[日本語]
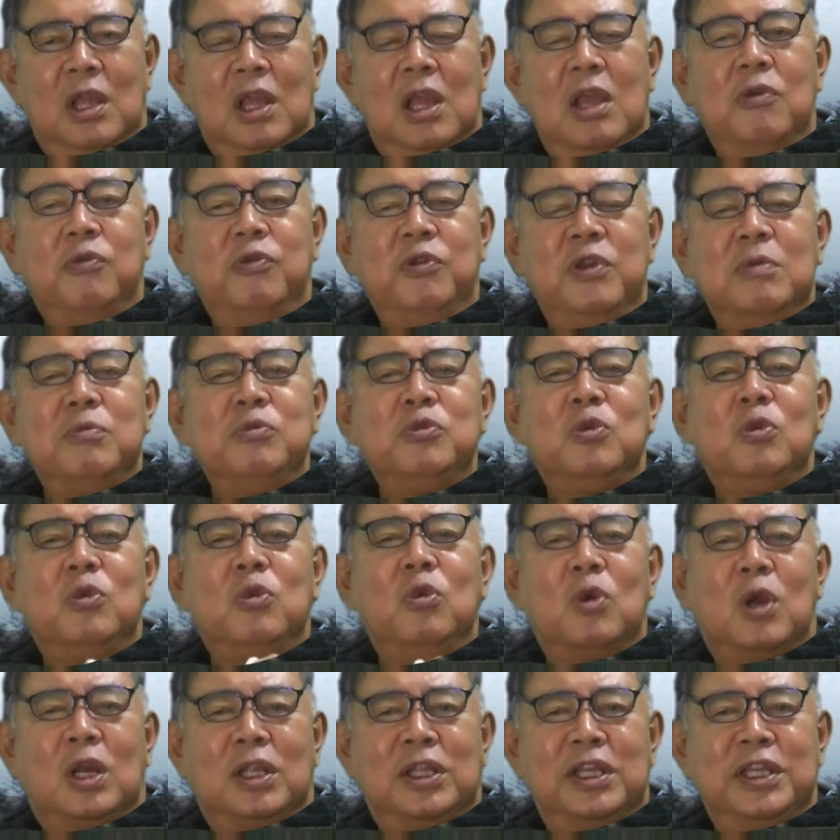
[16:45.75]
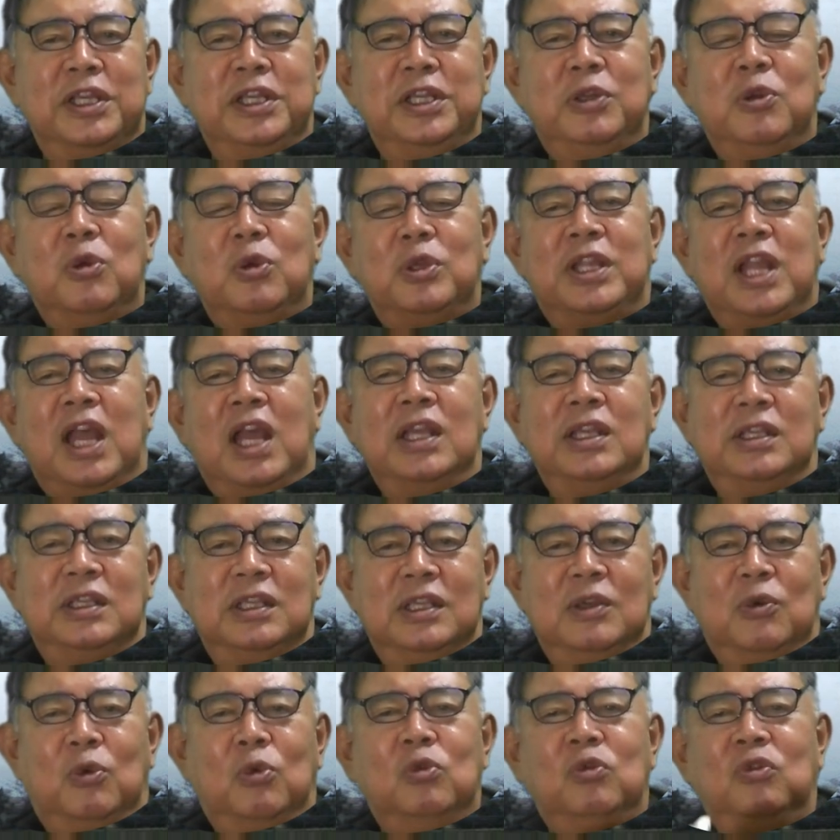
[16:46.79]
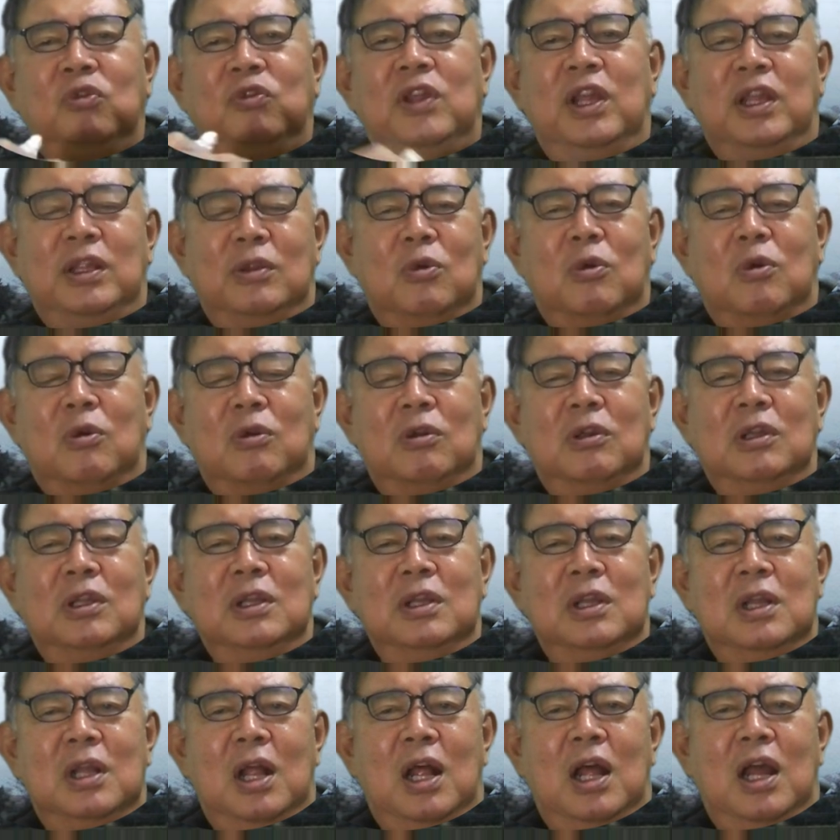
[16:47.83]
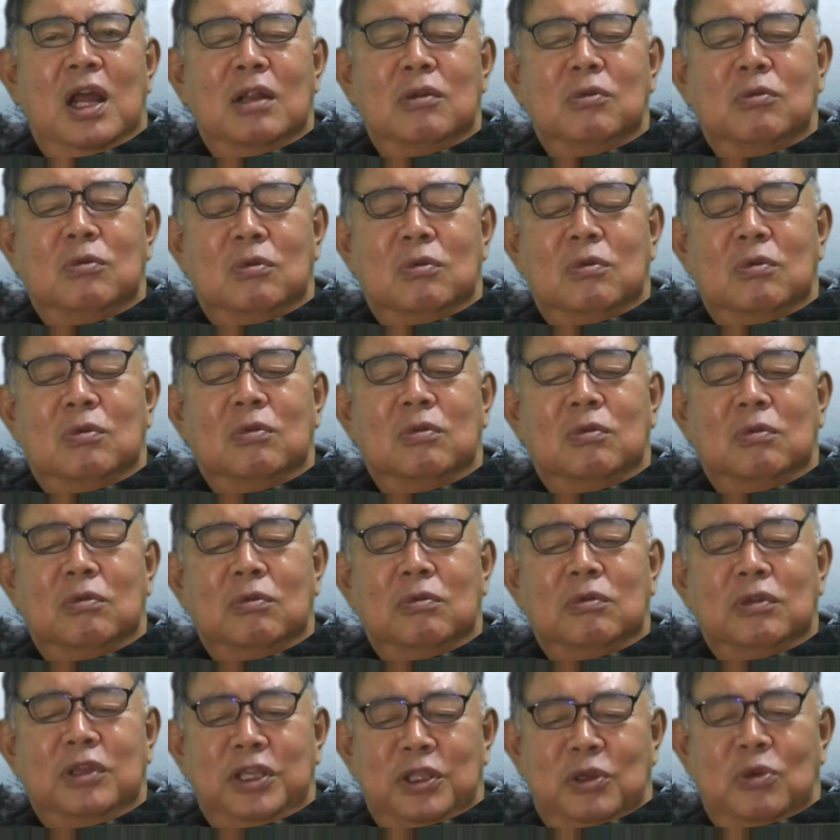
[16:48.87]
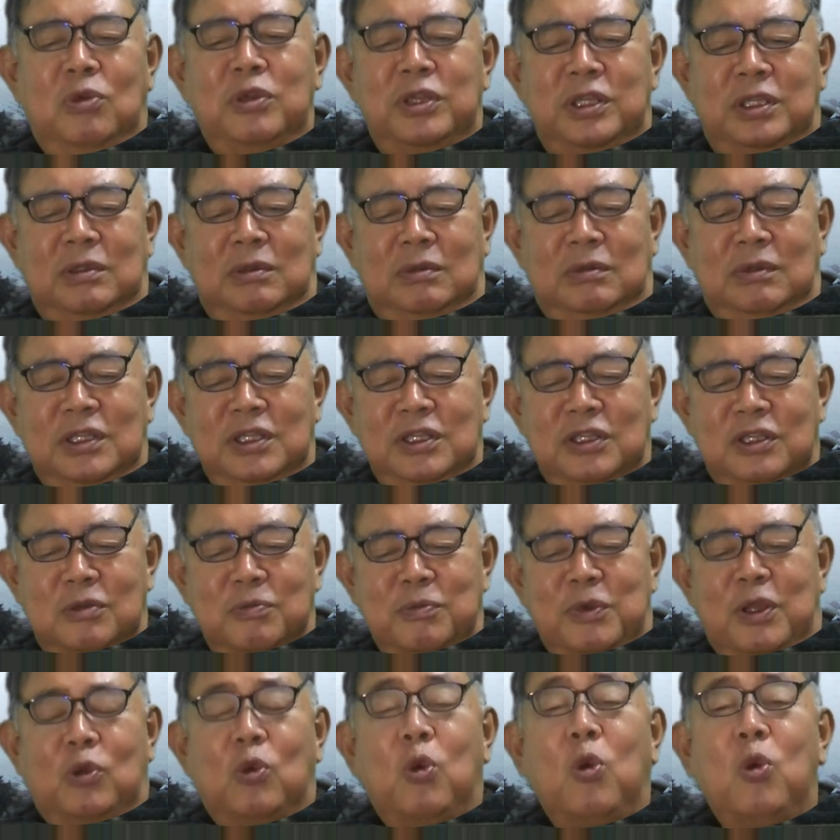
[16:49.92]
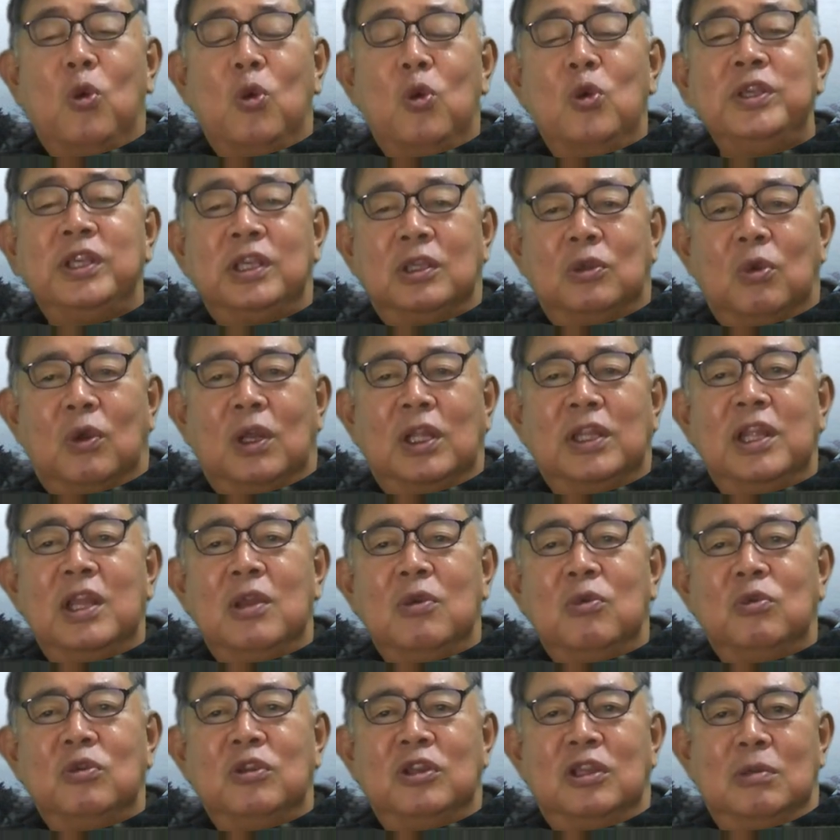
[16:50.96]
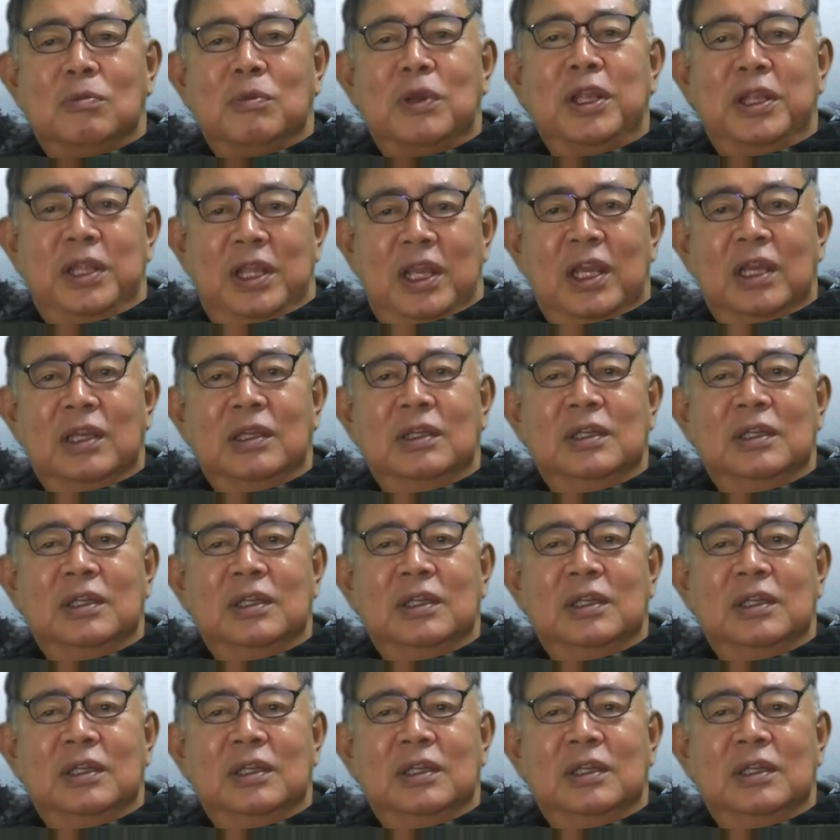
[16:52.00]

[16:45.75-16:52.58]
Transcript: FM の方がね、広い帯域、音声の、あの広い域ま高音域とか低音域までね、